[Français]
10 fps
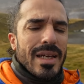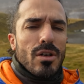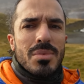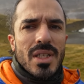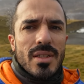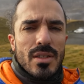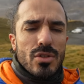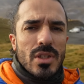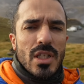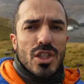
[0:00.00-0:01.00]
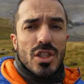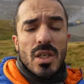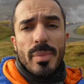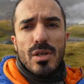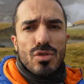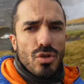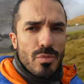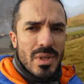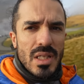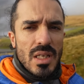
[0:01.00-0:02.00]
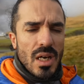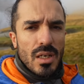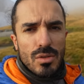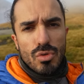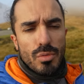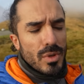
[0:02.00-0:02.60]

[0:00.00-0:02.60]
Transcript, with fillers: Et comme c'est en train de se dégager, ça part sur une mini rando,